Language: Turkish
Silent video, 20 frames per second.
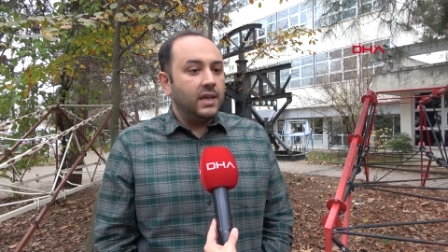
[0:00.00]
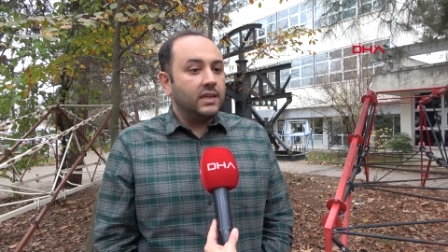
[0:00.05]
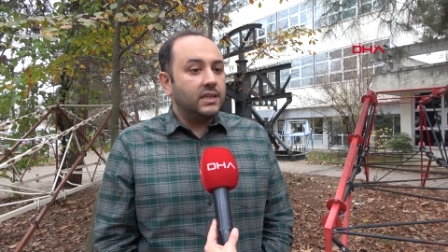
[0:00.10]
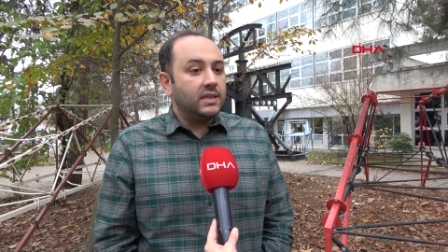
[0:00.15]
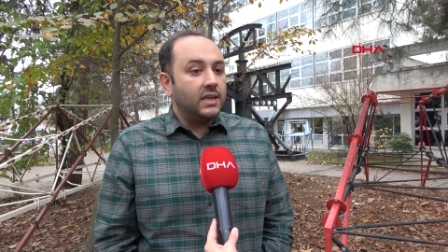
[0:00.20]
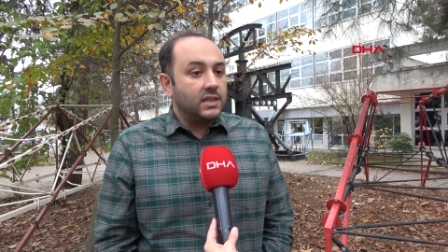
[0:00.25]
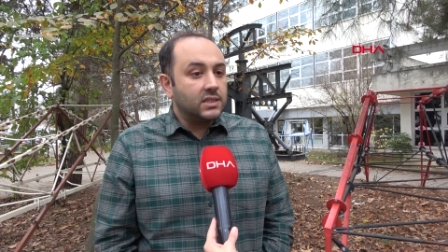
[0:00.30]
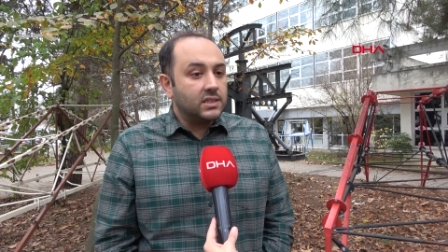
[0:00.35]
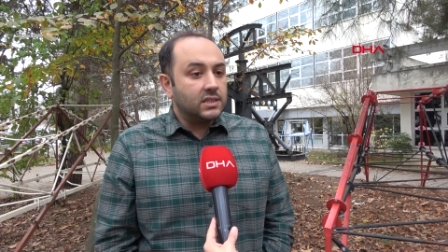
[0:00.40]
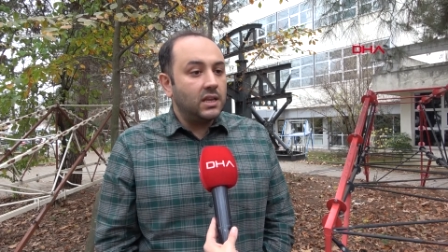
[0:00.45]

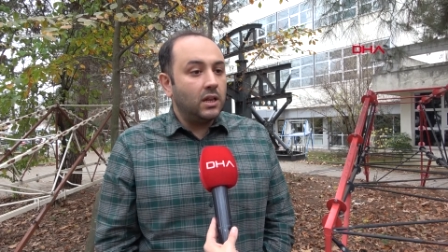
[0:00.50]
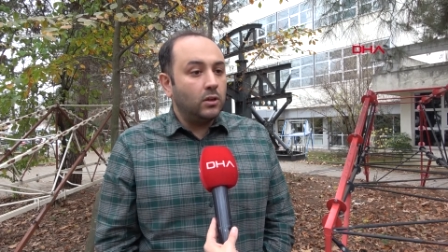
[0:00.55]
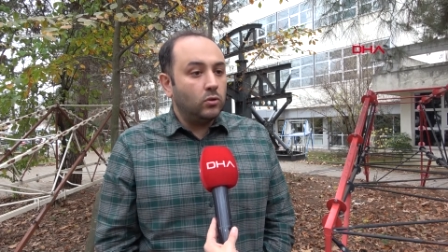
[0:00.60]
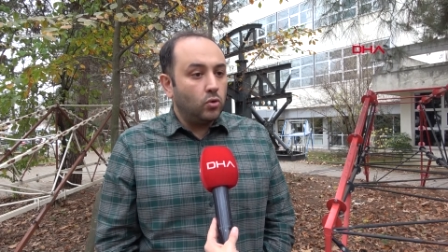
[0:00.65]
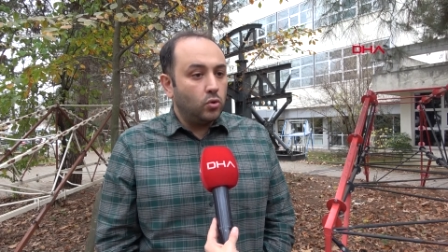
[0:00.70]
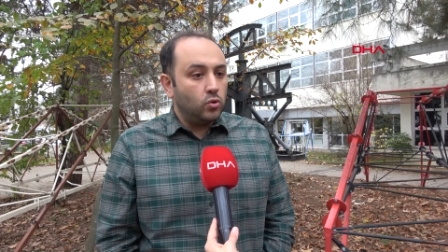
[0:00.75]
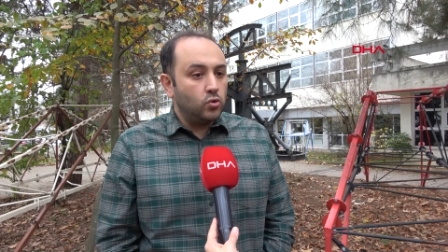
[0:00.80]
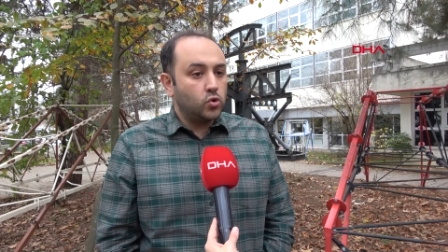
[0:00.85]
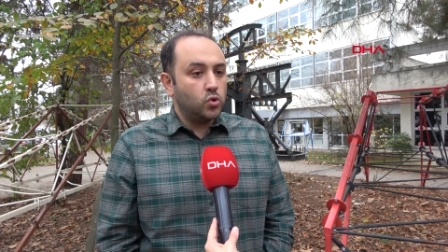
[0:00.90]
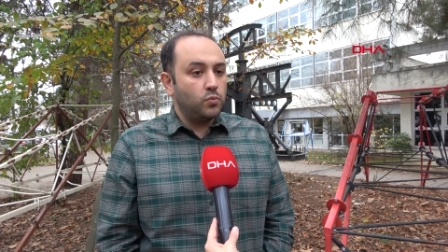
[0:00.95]
kentsel
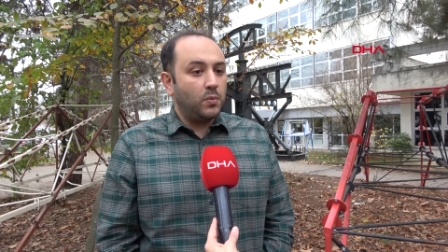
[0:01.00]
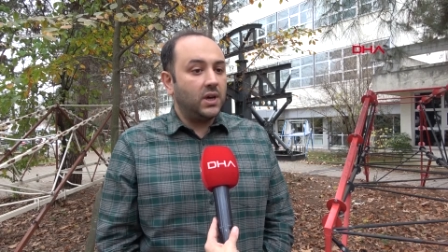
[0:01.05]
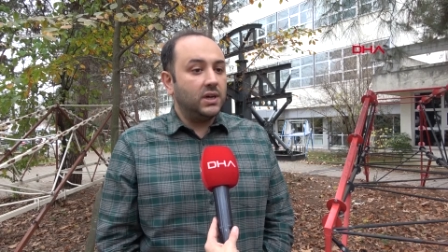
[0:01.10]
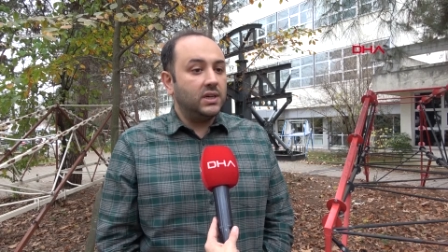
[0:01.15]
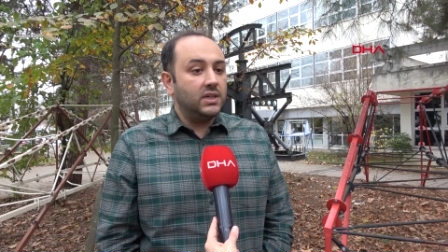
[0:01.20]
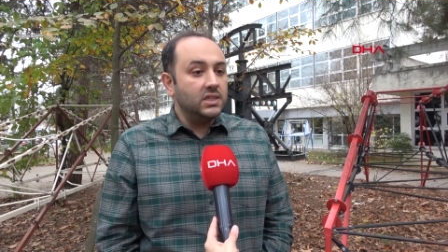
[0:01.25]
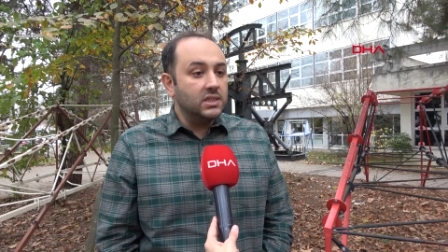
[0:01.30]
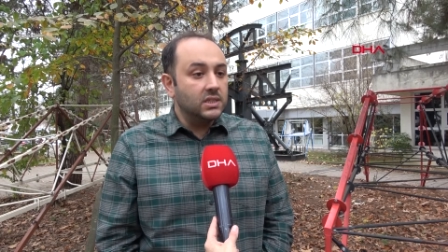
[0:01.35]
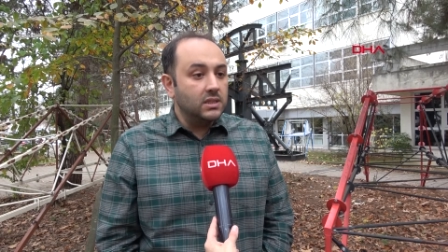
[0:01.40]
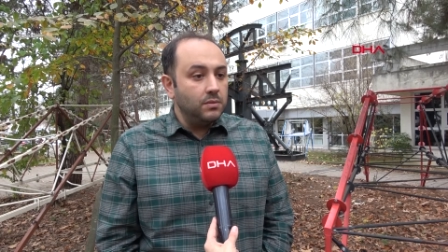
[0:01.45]
dönüşüme
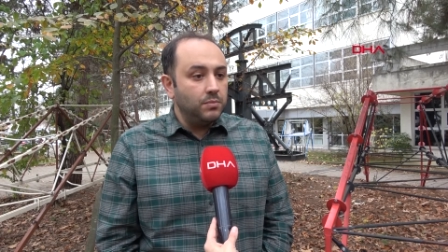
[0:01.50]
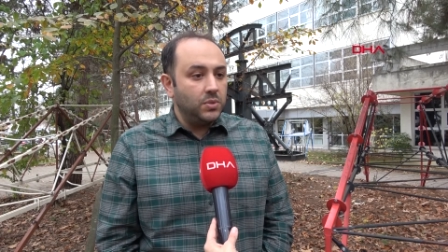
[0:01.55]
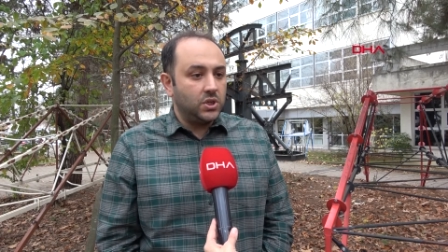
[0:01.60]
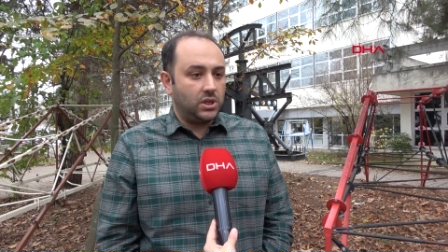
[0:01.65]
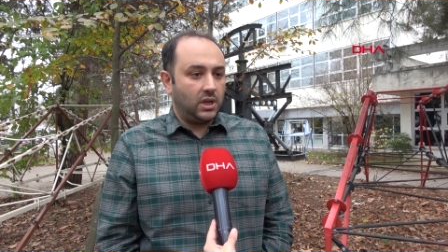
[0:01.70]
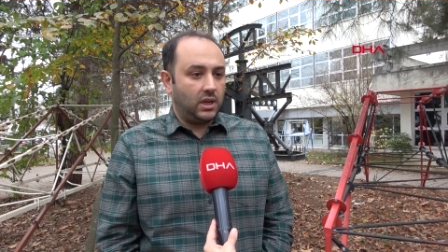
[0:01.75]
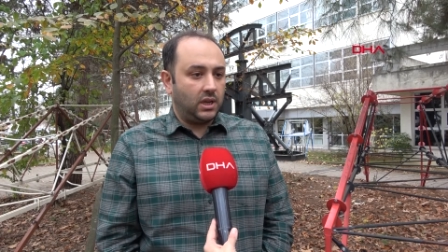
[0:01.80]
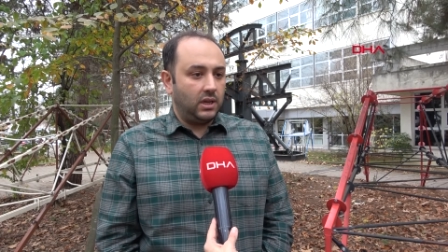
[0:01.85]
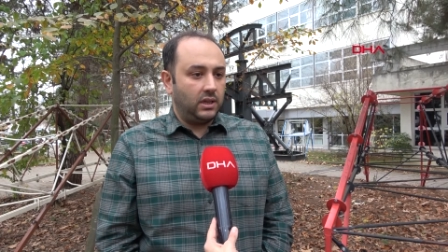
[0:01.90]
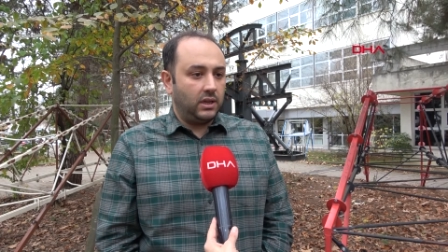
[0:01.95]
hızlı bir
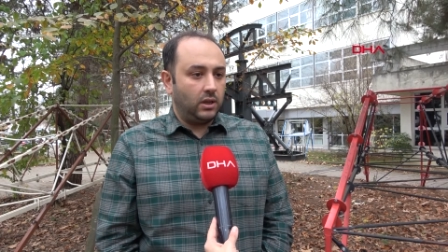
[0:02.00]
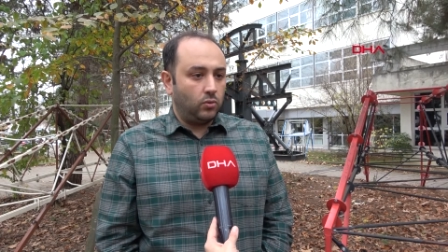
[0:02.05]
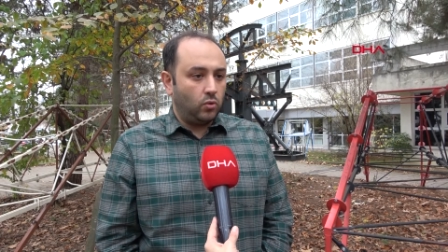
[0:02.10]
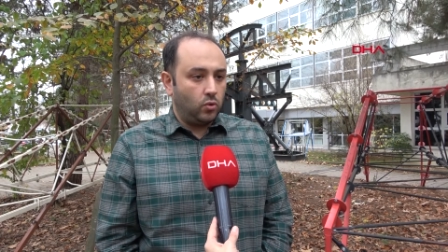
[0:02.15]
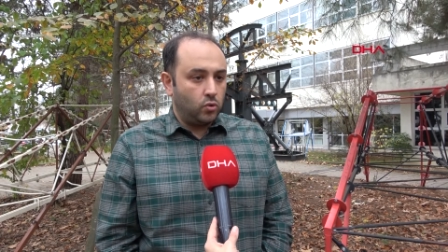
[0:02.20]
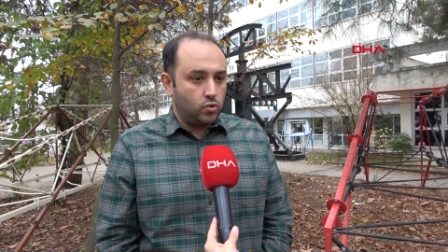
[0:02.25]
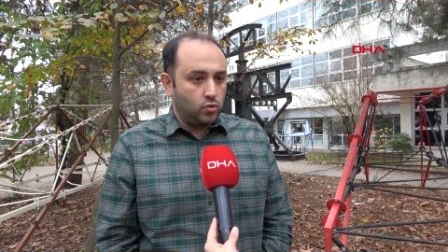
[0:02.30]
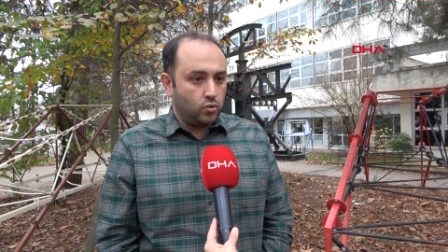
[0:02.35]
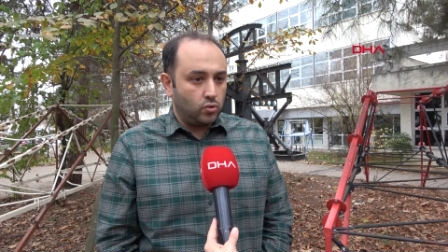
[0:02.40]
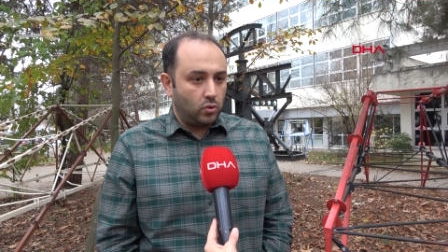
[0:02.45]
şekilde
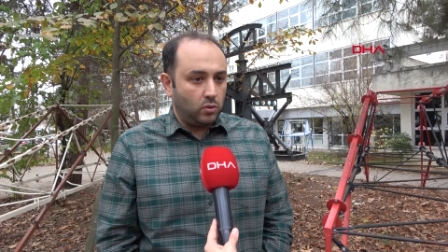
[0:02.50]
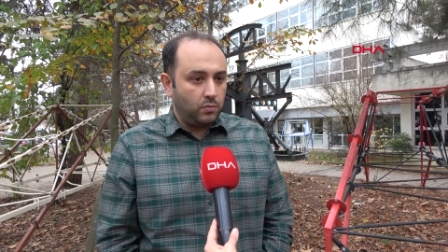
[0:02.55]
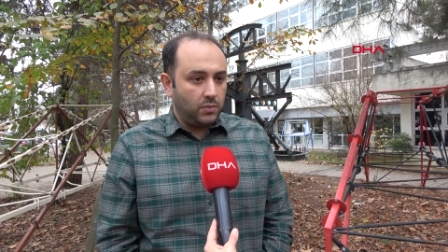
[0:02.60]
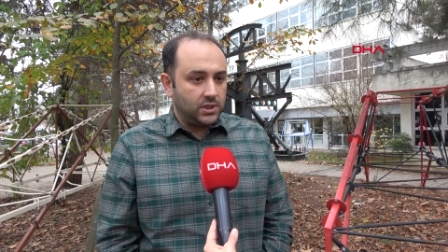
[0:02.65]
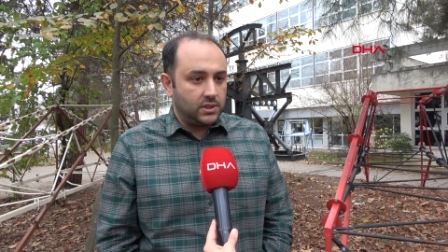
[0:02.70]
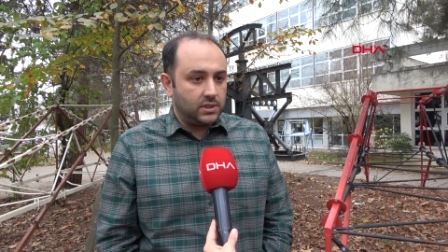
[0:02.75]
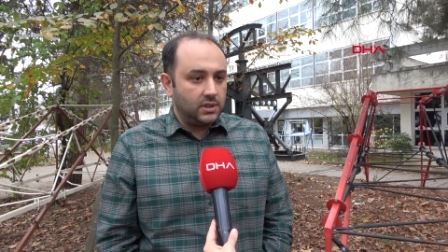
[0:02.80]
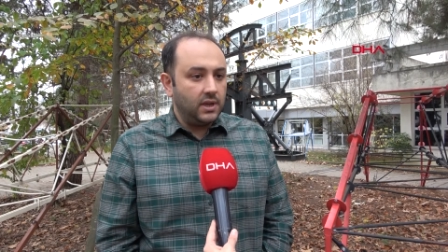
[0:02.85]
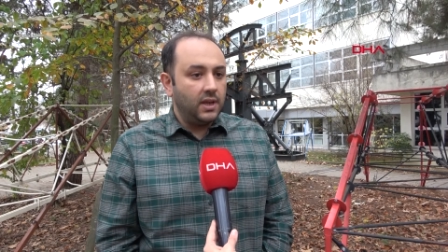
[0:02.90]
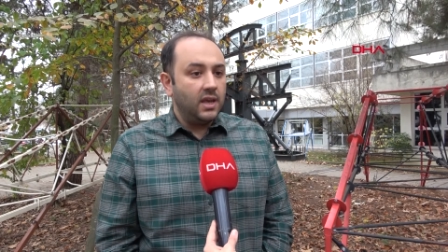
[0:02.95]

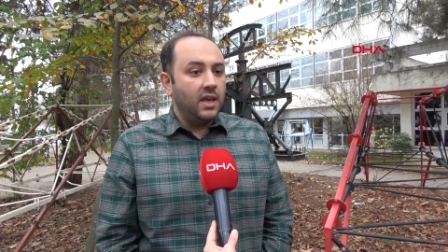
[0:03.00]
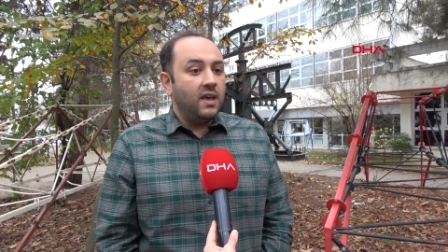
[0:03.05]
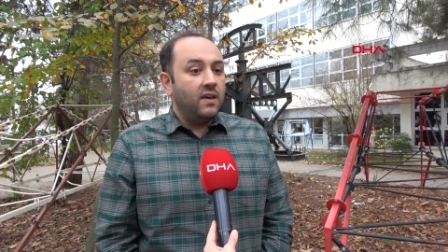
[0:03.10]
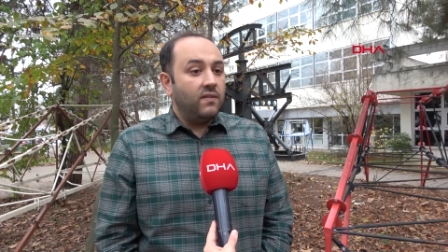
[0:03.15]
dönüştürülmesi